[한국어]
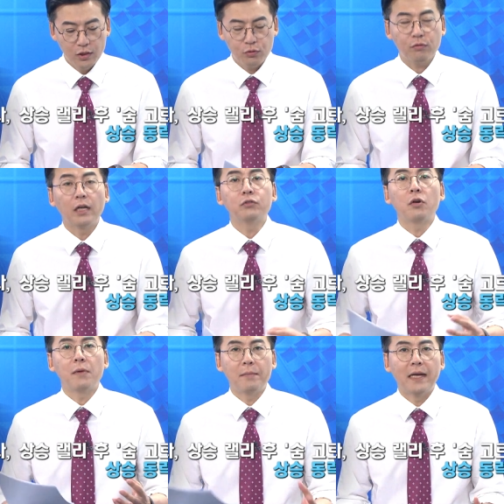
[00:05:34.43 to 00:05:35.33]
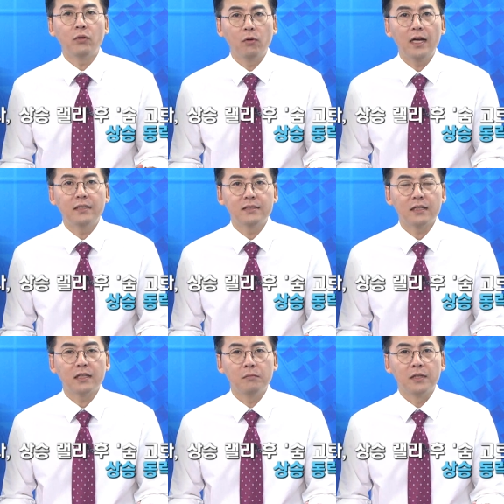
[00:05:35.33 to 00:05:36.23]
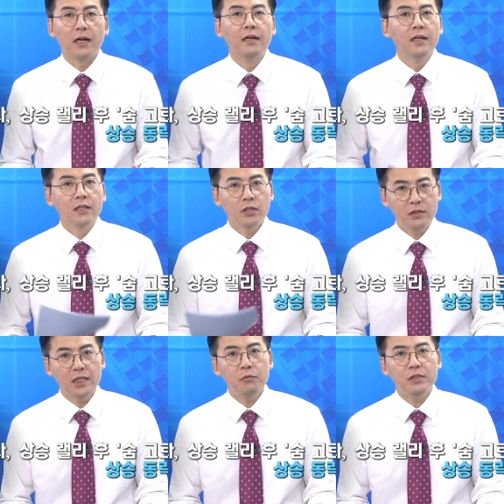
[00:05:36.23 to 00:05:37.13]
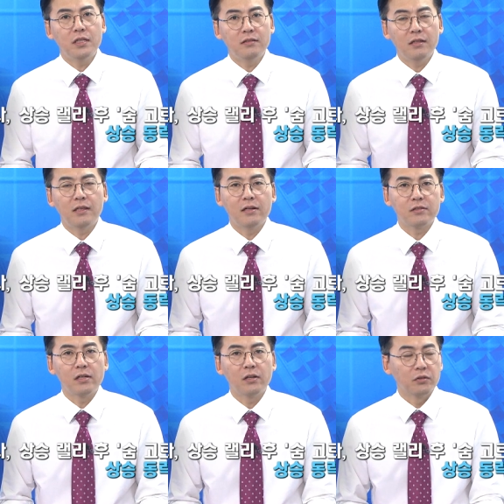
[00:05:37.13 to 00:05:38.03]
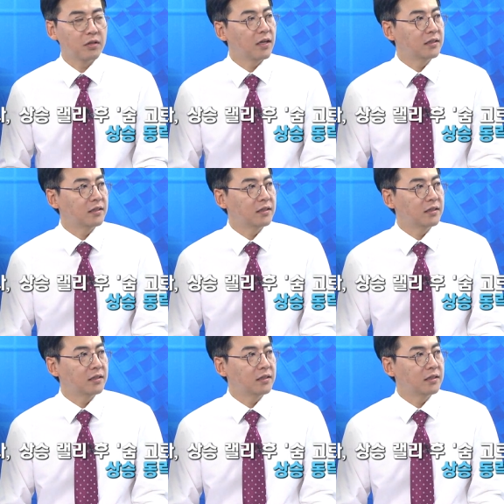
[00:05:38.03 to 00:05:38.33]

주가도 정말 많이 올라 있는 상태입니다. 현재 위치에서의 대응 전략 어떻게